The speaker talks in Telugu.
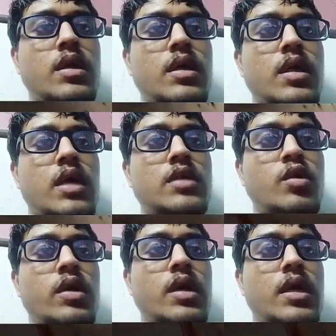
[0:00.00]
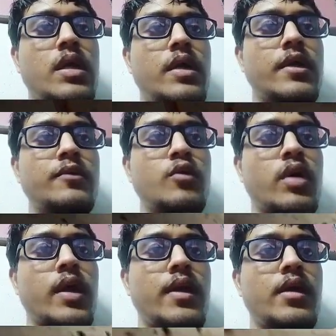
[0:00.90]
అడిగి ఆడ చౌడే లేదు అడిగి
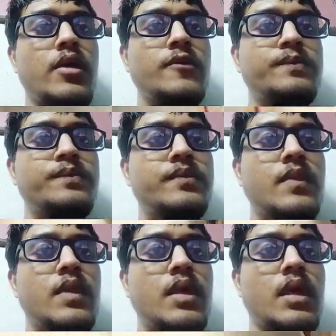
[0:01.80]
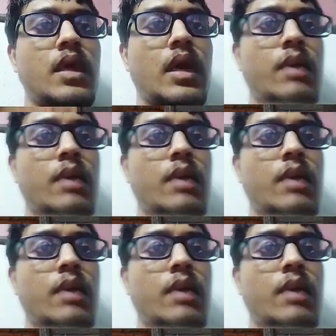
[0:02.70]
ఓకే ఎరా